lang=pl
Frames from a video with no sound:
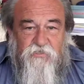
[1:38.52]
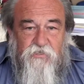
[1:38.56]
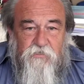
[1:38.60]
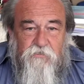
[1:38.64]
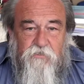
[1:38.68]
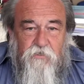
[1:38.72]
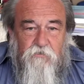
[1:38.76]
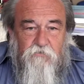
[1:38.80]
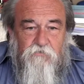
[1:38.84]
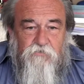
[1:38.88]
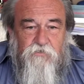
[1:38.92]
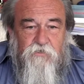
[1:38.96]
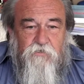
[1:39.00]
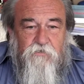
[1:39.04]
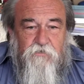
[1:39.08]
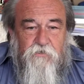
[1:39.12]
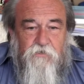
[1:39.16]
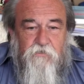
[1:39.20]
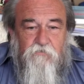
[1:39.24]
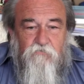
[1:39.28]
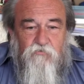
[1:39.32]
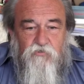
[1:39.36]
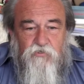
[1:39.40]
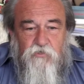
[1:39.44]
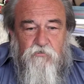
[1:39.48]
żadnego
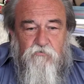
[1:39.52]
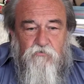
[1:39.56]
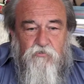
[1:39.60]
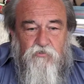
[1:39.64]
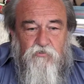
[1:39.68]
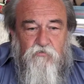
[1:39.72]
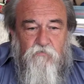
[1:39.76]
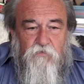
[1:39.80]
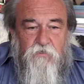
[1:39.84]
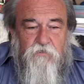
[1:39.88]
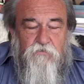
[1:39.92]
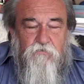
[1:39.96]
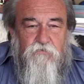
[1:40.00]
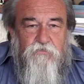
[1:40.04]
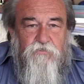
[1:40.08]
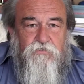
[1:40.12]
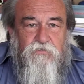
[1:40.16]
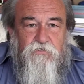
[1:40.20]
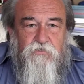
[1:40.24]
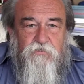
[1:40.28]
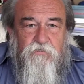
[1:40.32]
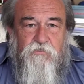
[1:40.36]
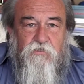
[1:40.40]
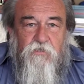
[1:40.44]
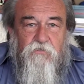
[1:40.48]
dekretu, że Kościół
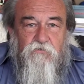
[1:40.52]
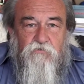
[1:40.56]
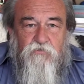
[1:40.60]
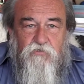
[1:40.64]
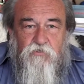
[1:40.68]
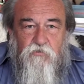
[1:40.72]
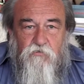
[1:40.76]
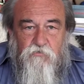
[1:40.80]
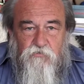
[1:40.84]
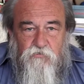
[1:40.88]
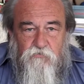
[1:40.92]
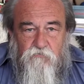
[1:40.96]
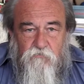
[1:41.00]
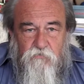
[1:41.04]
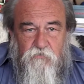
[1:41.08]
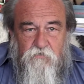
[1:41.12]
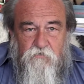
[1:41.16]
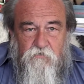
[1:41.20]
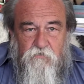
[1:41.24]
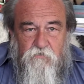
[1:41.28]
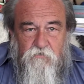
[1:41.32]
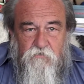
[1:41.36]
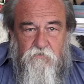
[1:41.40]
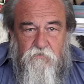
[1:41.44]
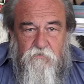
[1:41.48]
katolicki się na to zgodził.
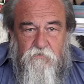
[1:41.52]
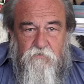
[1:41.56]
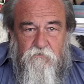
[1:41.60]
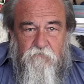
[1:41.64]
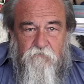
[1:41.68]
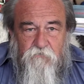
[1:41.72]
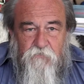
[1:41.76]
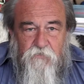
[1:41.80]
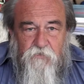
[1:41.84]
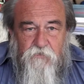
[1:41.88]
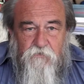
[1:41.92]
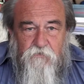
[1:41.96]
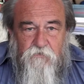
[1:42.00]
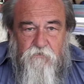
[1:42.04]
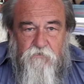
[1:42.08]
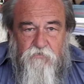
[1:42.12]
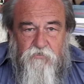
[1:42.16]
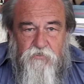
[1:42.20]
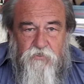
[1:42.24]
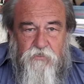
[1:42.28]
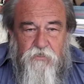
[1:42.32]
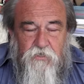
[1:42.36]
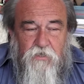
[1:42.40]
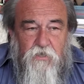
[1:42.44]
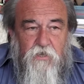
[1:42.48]

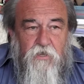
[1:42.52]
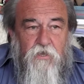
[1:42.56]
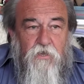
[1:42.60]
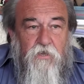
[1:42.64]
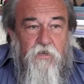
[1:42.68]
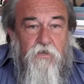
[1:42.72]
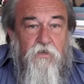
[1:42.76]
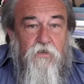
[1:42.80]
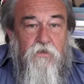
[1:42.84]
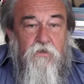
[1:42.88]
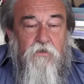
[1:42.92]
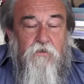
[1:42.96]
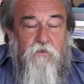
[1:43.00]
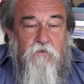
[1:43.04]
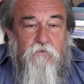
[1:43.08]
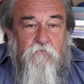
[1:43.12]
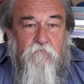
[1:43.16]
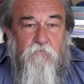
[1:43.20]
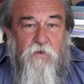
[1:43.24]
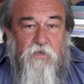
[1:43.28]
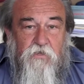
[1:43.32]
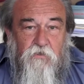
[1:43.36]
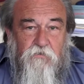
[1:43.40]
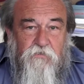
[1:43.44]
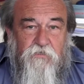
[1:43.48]
Czyli
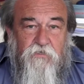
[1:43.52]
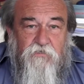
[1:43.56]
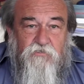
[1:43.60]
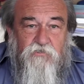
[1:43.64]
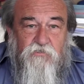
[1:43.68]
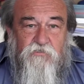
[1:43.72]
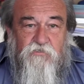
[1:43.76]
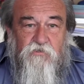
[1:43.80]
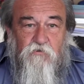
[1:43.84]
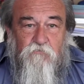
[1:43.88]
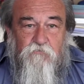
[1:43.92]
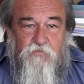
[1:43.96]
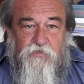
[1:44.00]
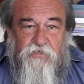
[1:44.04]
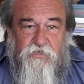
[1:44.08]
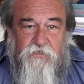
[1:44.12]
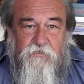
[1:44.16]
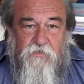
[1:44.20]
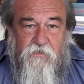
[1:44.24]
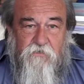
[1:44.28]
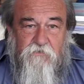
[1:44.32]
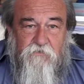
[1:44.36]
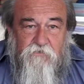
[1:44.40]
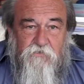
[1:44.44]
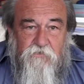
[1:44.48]
majątek został
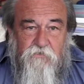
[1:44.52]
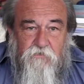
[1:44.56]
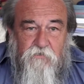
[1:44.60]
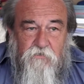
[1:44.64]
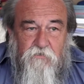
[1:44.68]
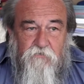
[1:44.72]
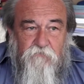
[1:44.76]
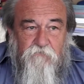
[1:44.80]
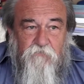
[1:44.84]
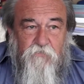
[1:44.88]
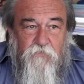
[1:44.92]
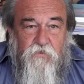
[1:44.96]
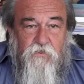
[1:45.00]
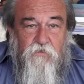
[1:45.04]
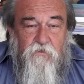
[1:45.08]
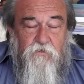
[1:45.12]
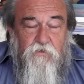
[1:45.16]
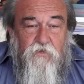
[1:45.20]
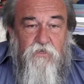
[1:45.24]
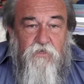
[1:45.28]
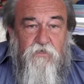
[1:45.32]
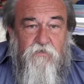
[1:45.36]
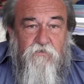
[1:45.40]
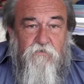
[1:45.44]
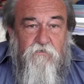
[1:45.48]
przejęty
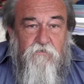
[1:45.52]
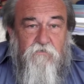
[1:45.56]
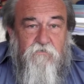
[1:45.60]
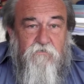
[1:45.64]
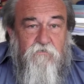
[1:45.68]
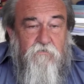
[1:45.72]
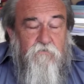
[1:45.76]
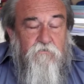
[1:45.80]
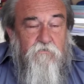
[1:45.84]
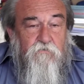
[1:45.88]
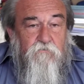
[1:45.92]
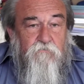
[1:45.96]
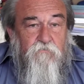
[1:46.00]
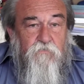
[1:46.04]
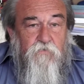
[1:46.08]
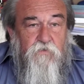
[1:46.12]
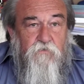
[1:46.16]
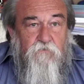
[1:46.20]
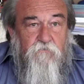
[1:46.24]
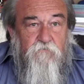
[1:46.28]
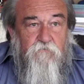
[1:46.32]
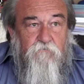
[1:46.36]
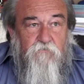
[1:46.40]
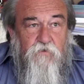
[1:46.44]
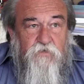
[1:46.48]
i
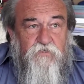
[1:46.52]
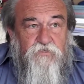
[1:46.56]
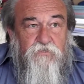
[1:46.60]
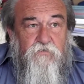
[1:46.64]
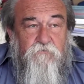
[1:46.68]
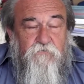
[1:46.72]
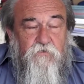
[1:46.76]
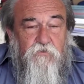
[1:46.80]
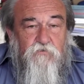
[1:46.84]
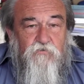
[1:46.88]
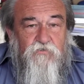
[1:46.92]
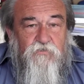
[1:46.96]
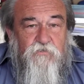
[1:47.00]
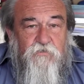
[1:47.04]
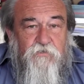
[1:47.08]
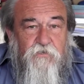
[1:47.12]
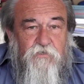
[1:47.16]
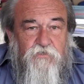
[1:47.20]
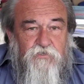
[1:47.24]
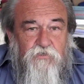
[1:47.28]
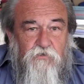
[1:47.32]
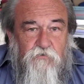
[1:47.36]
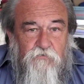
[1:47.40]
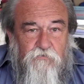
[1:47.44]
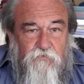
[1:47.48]
właściwie
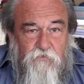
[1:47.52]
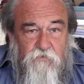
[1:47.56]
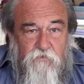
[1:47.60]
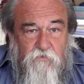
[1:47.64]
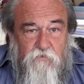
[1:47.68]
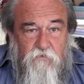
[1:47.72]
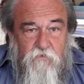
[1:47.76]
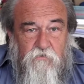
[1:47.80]
rozkradziony,